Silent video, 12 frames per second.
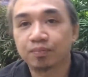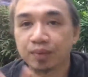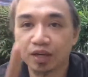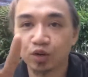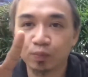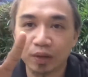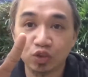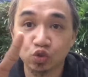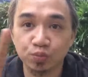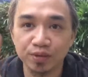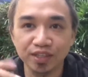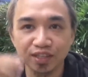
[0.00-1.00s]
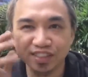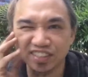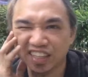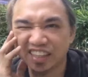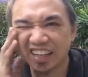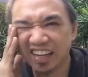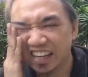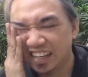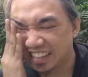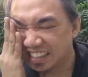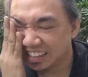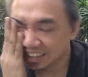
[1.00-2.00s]
meron pan 2 minutes na tagal
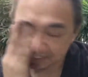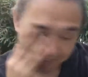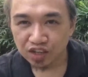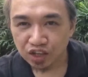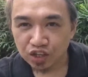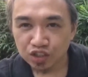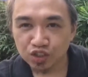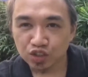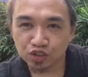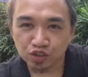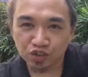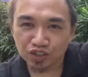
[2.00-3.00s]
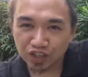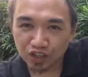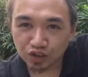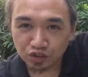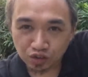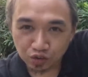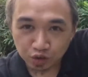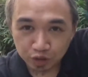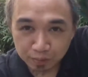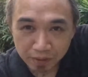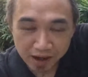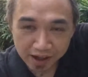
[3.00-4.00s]
so itong relo ko
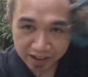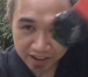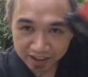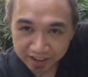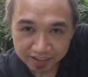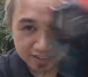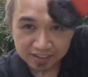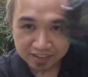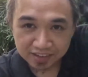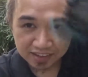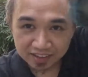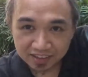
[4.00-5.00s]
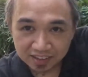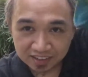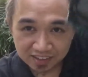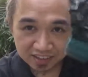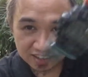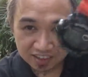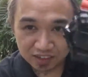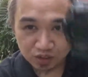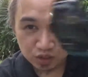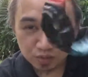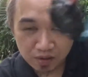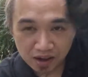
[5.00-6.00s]
goodbye
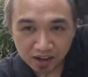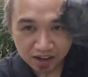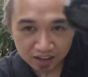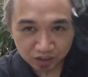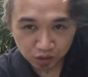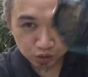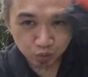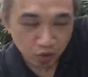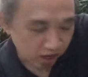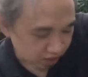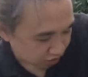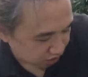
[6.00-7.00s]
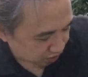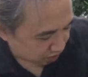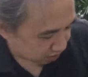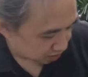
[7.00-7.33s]
goodbye old watch